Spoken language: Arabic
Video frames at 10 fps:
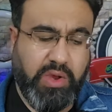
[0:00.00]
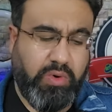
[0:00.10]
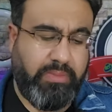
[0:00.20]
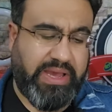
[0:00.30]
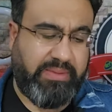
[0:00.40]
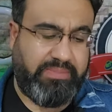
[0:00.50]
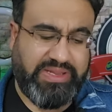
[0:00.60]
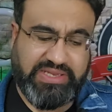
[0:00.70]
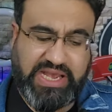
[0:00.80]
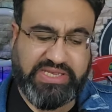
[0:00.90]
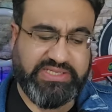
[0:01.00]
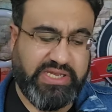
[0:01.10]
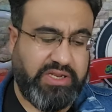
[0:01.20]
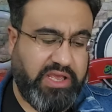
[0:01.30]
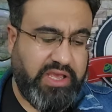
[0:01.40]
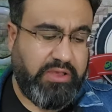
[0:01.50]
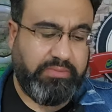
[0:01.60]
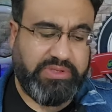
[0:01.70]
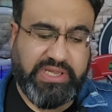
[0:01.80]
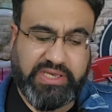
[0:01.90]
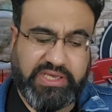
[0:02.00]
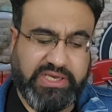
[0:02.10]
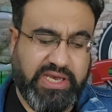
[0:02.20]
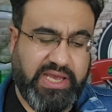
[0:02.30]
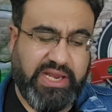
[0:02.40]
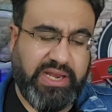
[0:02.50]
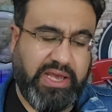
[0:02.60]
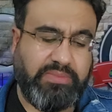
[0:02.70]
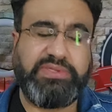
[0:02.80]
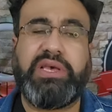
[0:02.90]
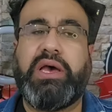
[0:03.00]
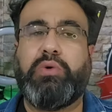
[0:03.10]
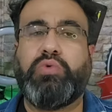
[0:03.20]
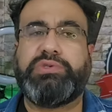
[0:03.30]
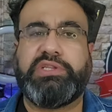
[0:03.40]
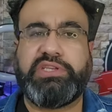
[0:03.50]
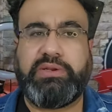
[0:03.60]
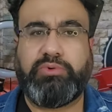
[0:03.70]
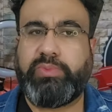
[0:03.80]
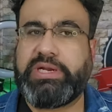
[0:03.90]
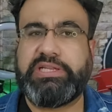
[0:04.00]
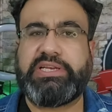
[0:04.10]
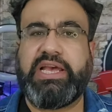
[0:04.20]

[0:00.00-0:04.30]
ومحمد حسن بالدقيقة ال 65 مباراة